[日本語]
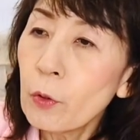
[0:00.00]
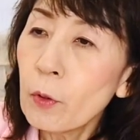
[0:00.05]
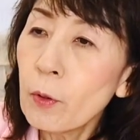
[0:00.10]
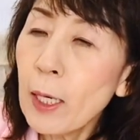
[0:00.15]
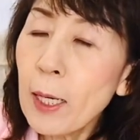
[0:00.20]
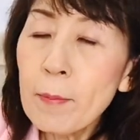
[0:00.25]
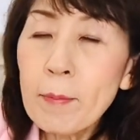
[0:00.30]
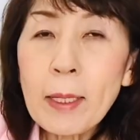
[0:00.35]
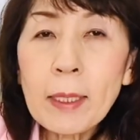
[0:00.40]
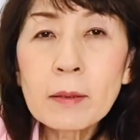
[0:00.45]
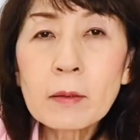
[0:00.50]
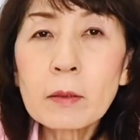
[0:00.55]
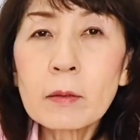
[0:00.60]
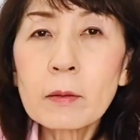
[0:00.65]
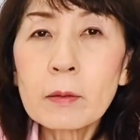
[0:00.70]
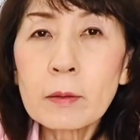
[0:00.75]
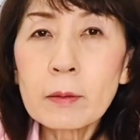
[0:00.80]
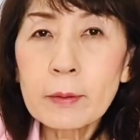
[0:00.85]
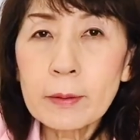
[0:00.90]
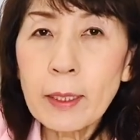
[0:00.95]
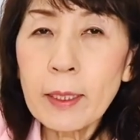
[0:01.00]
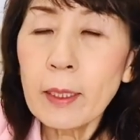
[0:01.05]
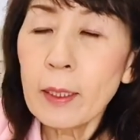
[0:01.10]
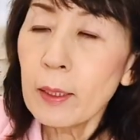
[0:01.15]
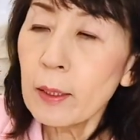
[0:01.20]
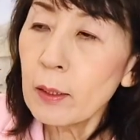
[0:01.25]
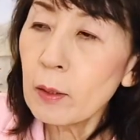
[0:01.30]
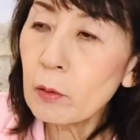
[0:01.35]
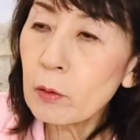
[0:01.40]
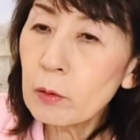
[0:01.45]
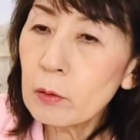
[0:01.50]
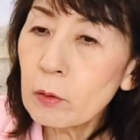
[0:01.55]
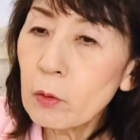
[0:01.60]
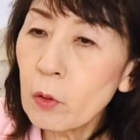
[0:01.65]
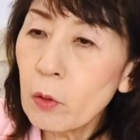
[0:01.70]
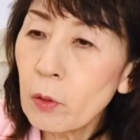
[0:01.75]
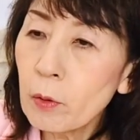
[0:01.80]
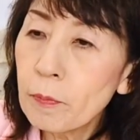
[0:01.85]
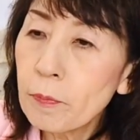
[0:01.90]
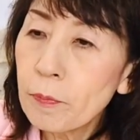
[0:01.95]
甘くってよく
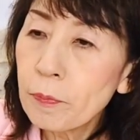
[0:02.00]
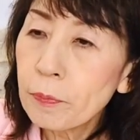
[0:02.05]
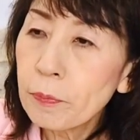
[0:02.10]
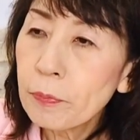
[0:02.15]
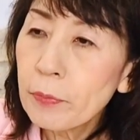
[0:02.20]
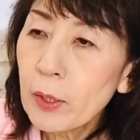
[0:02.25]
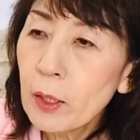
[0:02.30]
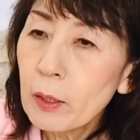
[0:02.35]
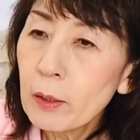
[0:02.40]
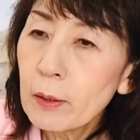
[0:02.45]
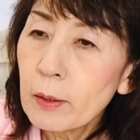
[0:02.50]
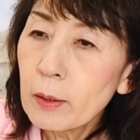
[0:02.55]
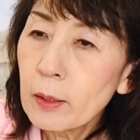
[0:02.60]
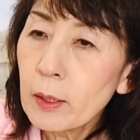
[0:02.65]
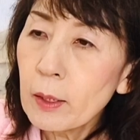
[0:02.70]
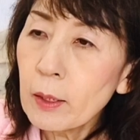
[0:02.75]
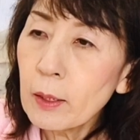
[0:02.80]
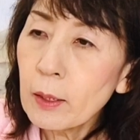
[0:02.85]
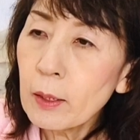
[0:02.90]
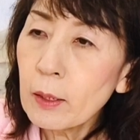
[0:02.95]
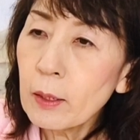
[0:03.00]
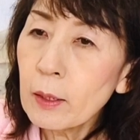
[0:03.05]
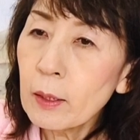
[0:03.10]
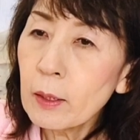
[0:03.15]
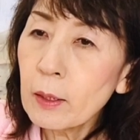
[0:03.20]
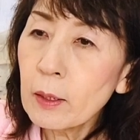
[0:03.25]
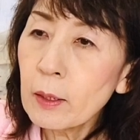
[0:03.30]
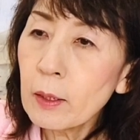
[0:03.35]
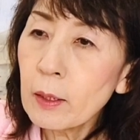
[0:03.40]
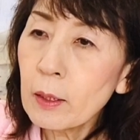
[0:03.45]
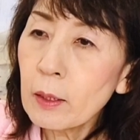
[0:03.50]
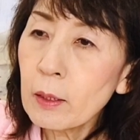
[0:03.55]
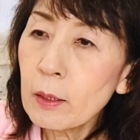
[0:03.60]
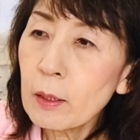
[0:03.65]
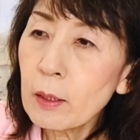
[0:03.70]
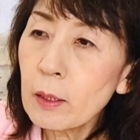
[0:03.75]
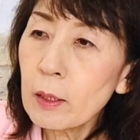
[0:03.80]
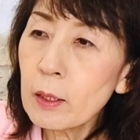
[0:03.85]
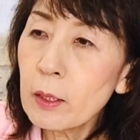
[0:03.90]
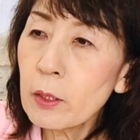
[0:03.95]
こう、
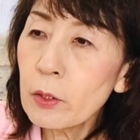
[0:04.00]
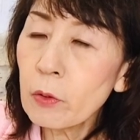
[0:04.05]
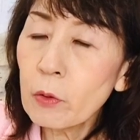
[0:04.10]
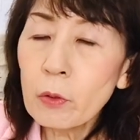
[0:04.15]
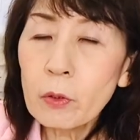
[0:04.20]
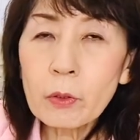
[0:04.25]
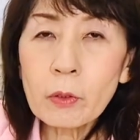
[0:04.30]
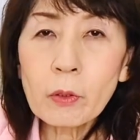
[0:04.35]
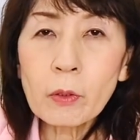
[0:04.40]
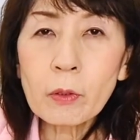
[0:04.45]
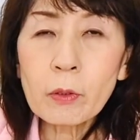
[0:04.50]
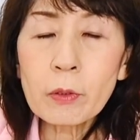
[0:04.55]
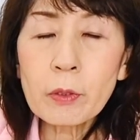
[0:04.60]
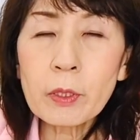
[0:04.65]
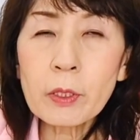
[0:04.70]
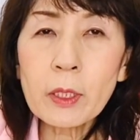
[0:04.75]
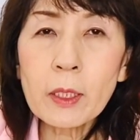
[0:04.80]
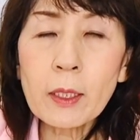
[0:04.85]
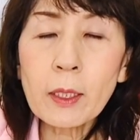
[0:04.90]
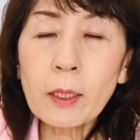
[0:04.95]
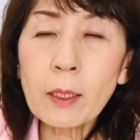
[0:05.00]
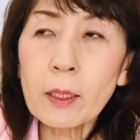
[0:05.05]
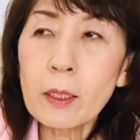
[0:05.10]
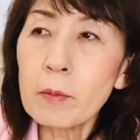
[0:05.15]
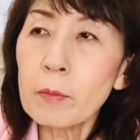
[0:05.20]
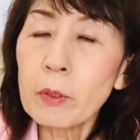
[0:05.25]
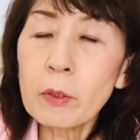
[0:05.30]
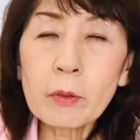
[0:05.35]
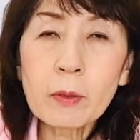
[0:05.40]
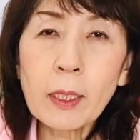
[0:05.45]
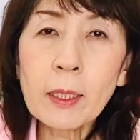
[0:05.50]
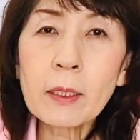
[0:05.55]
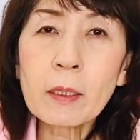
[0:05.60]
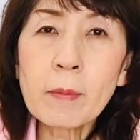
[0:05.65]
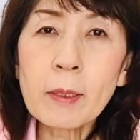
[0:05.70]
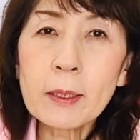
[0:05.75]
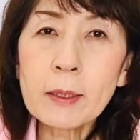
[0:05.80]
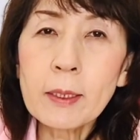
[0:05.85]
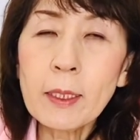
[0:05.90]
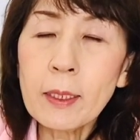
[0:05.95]
胃腸のお薬なんかにもよく入って
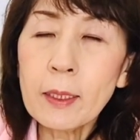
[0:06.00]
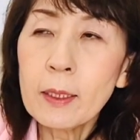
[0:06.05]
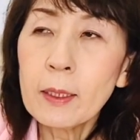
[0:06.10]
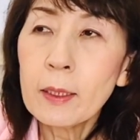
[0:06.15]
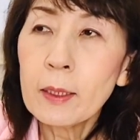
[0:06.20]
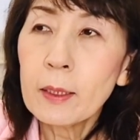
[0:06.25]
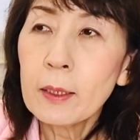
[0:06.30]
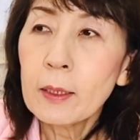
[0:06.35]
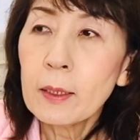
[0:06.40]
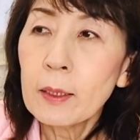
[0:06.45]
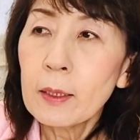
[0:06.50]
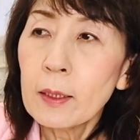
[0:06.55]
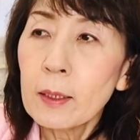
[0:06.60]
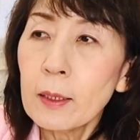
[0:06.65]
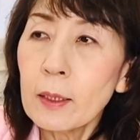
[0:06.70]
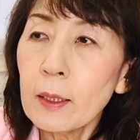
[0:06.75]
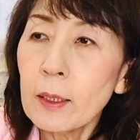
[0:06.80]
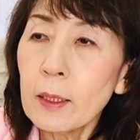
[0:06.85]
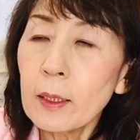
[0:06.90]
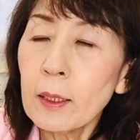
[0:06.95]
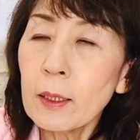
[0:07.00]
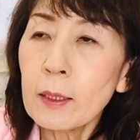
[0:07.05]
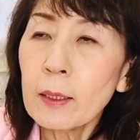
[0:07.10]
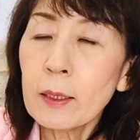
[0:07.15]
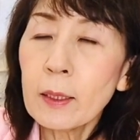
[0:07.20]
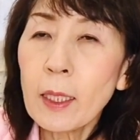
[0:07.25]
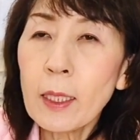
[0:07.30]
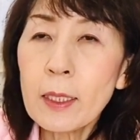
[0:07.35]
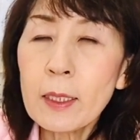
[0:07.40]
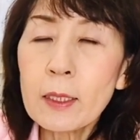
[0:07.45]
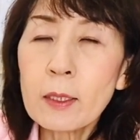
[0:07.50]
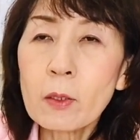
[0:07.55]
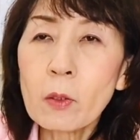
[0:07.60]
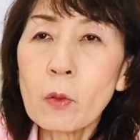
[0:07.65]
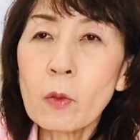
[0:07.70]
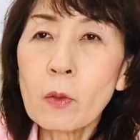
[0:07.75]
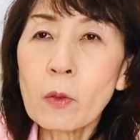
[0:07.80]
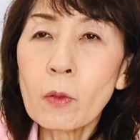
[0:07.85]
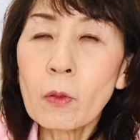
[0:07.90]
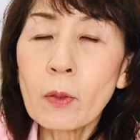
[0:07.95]
ますね。大
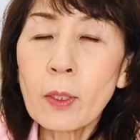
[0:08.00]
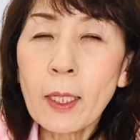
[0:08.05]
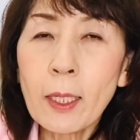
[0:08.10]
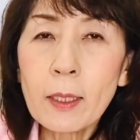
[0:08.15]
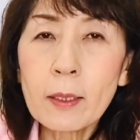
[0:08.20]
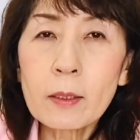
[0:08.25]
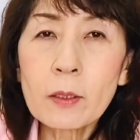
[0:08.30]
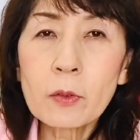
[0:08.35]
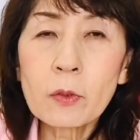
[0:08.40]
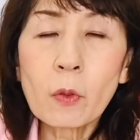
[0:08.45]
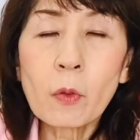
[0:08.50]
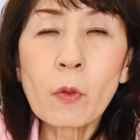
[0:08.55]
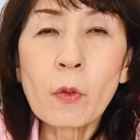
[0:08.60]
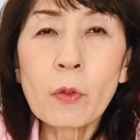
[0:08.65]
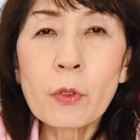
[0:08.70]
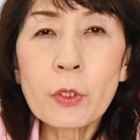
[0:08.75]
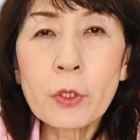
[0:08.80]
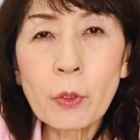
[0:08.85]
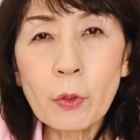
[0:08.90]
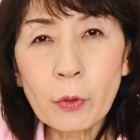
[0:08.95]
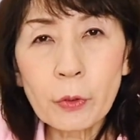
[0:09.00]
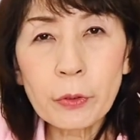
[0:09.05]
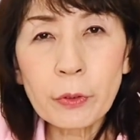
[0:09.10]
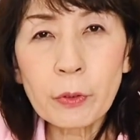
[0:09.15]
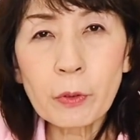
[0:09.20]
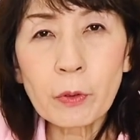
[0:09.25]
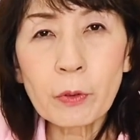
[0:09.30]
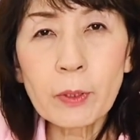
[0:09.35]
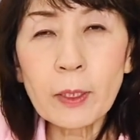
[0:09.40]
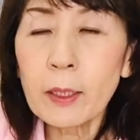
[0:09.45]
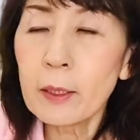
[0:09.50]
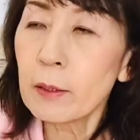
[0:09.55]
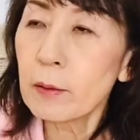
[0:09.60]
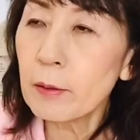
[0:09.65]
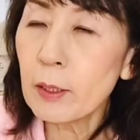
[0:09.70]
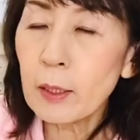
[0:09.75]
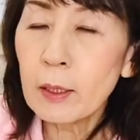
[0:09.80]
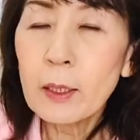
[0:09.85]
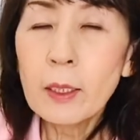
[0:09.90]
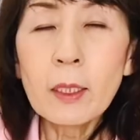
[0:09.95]
層、甘草、生姜なんてい
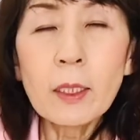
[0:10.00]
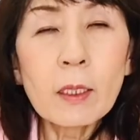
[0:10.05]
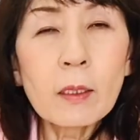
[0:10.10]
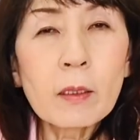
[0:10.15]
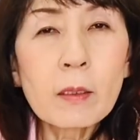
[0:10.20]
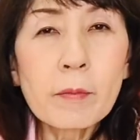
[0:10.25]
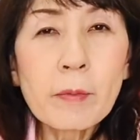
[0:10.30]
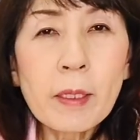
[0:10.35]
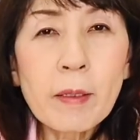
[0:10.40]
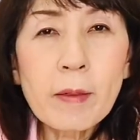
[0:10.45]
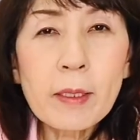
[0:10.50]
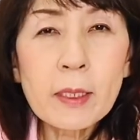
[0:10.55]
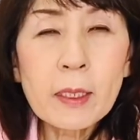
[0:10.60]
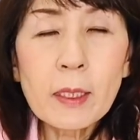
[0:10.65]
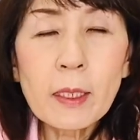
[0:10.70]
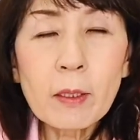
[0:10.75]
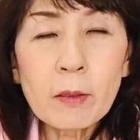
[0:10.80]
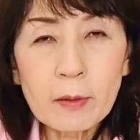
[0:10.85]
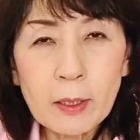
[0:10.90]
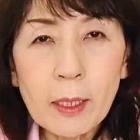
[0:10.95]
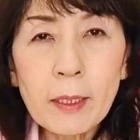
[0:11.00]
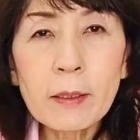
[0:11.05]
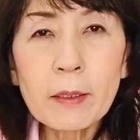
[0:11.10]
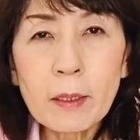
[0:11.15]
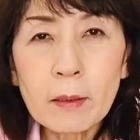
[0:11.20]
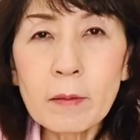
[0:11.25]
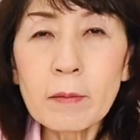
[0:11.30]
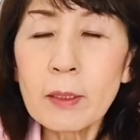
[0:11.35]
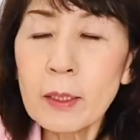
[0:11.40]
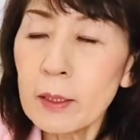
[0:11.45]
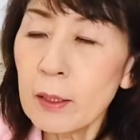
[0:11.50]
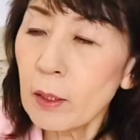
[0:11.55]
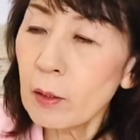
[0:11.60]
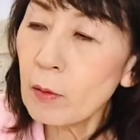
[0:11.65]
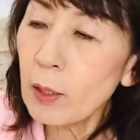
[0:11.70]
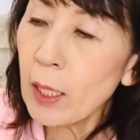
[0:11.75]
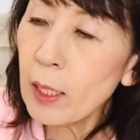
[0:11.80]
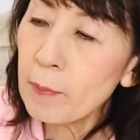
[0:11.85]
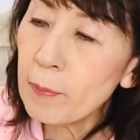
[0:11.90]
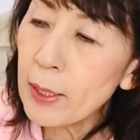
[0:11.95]
うね組み合わせでよく入ってるんですけ
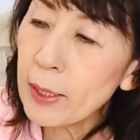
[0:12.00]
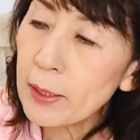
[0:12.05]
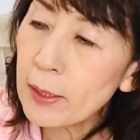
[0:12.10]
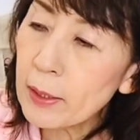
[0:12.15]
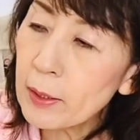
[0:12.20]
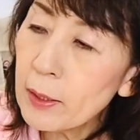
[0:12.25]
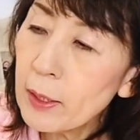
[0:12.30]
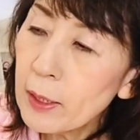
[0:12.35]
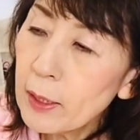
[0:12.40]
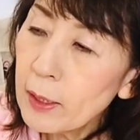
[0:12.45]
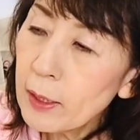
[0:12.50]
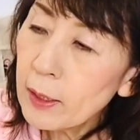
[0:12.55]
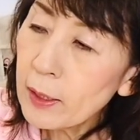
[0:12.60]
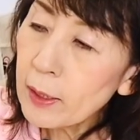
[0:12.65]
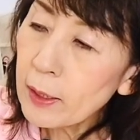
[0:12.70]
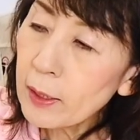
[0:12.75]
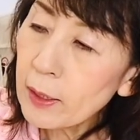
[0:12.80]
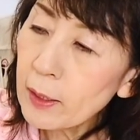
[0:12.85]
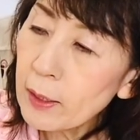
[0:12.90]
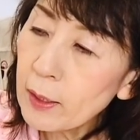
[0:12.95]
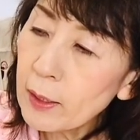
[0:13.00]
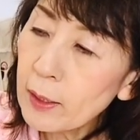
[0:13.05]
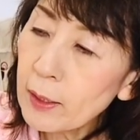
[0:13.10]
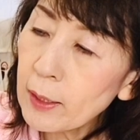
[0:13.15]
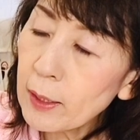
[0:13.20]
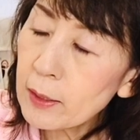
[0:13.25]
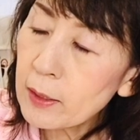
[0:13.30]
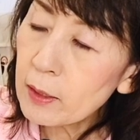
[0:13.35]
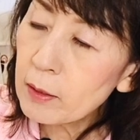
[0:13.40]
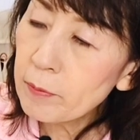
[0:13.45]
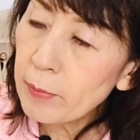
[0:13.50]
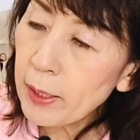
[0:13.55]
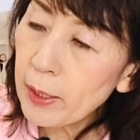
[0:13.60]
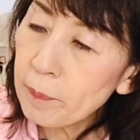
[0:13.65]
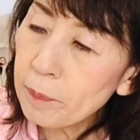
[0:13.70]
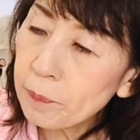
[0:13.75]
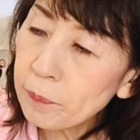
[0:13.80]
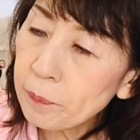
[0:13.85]
ど、甘い、棗芽